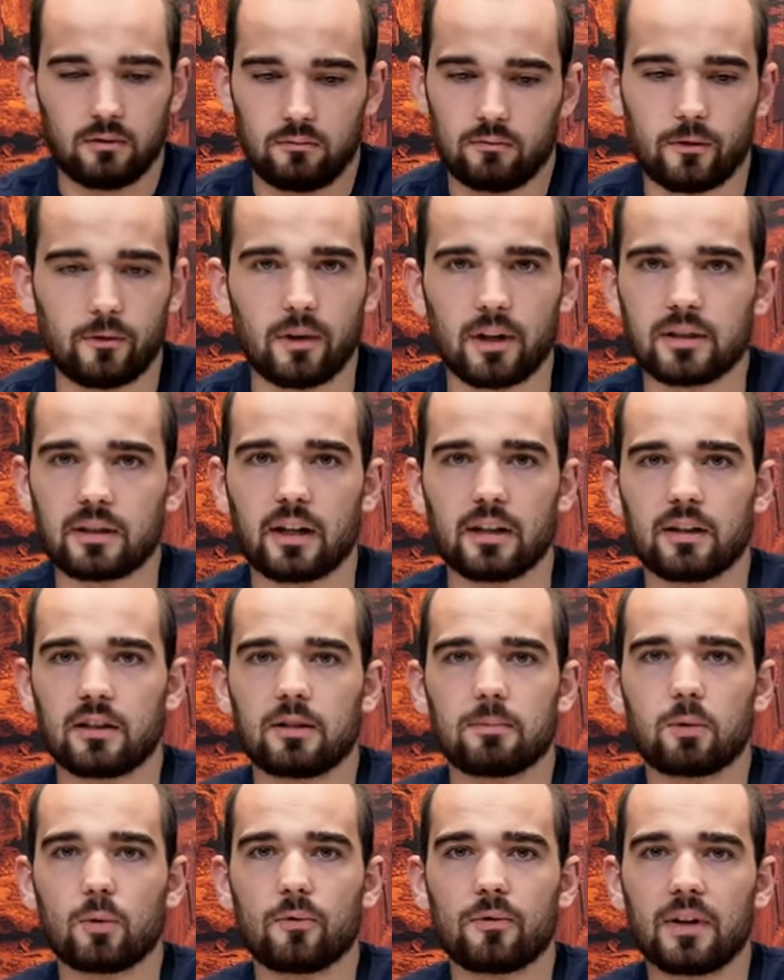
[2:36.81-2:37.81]
vielleicht einer der
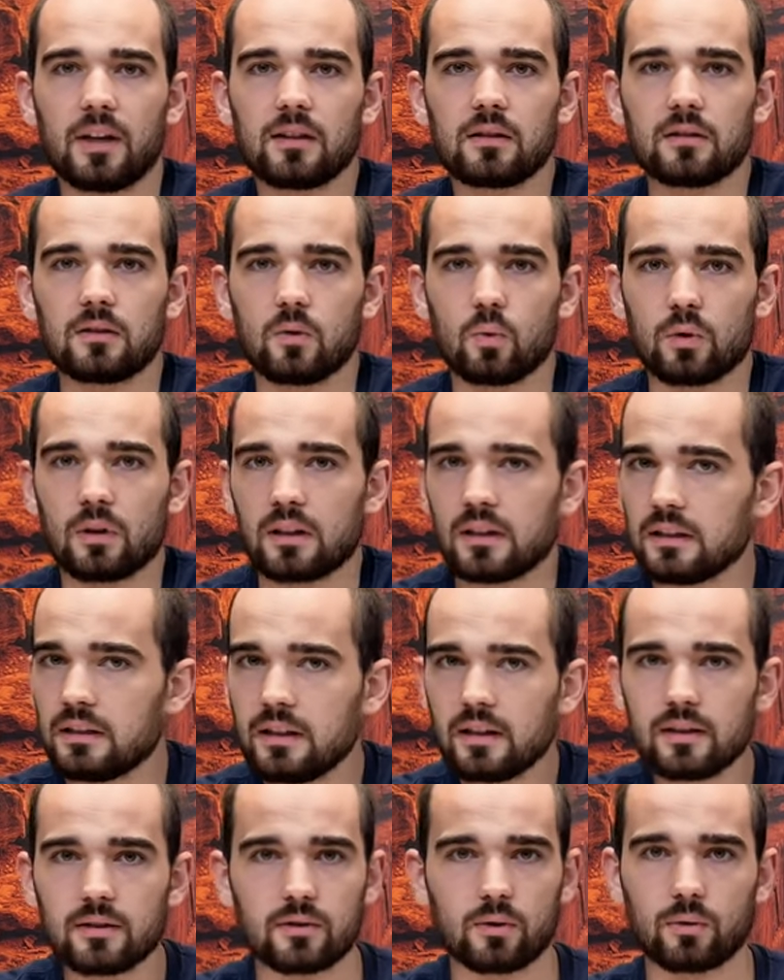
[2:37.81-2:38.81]
Propheten oder
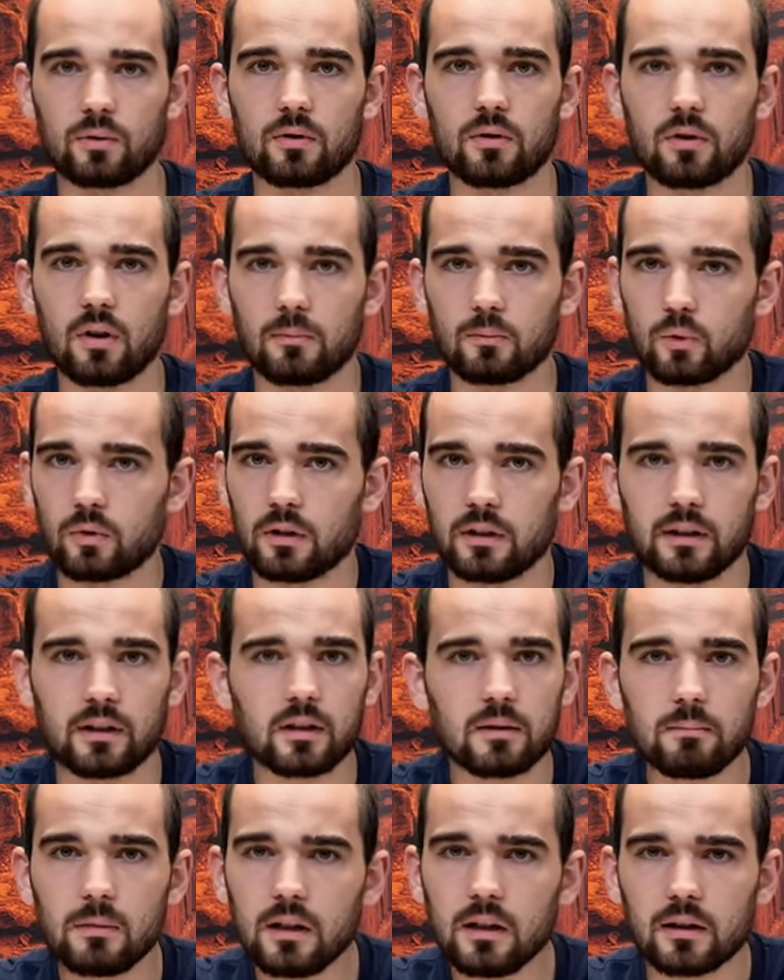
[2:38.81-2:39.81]
Elia ist zurückgekommen oder
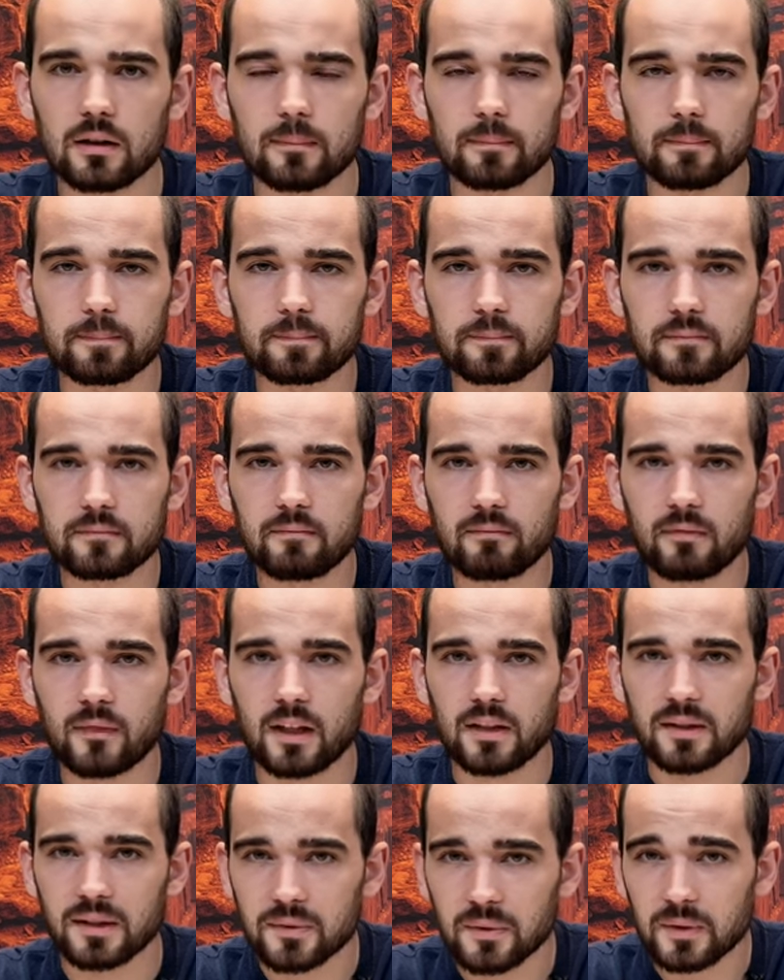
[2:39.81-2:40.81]
Jeremia.
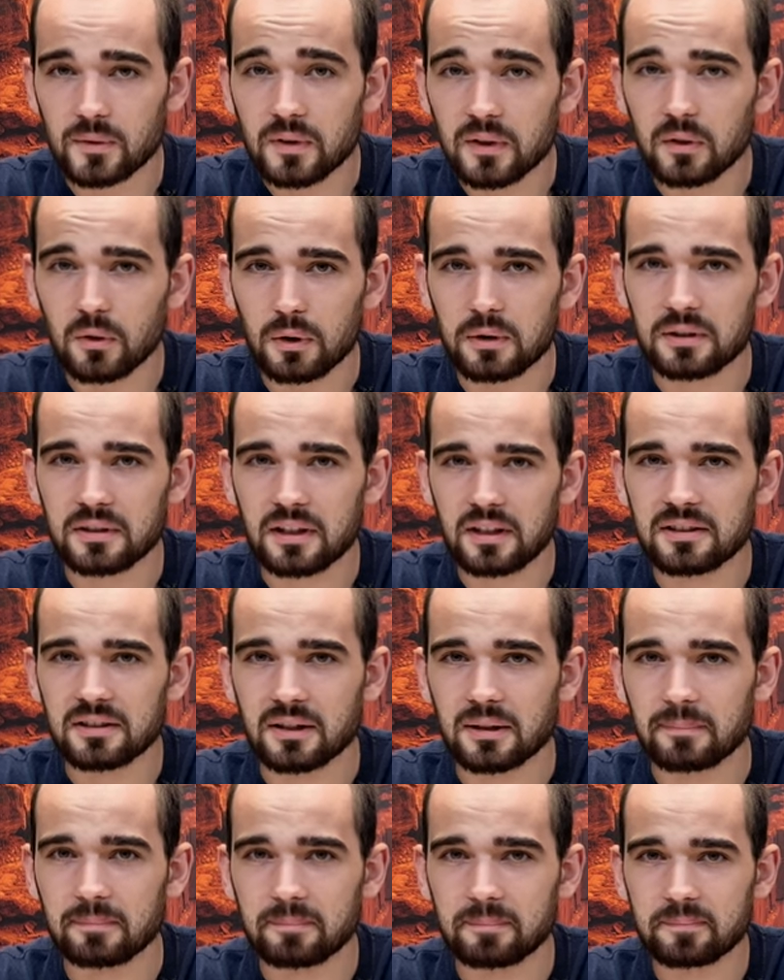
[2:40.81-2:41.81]
Das ist, was viele Leute gedacht
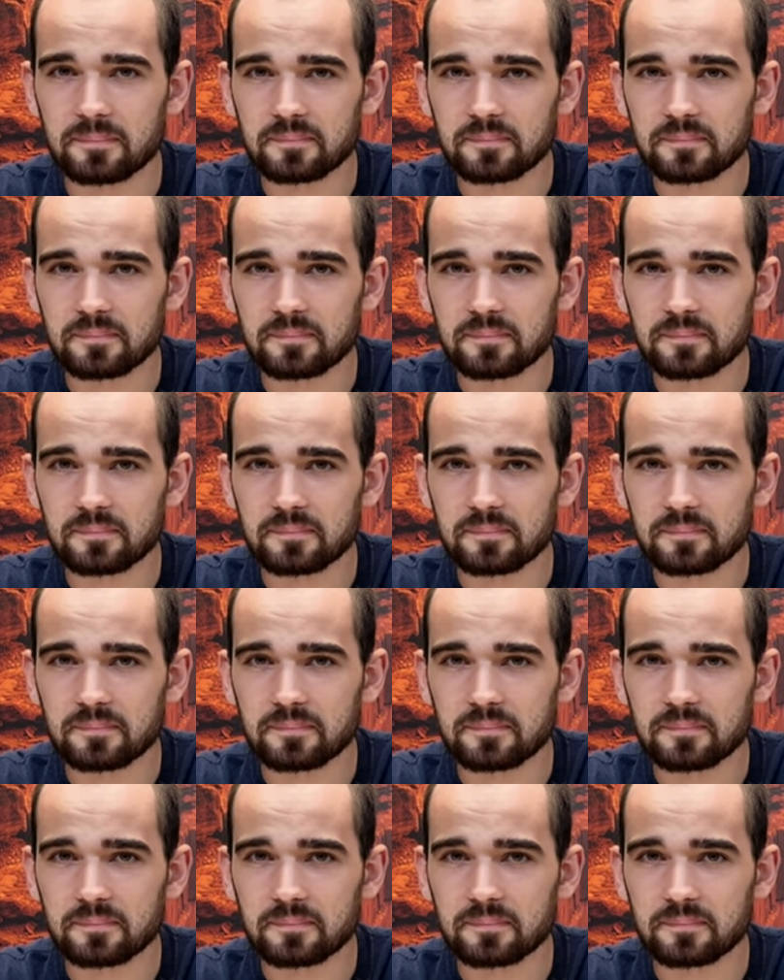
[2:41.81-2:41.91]
haben.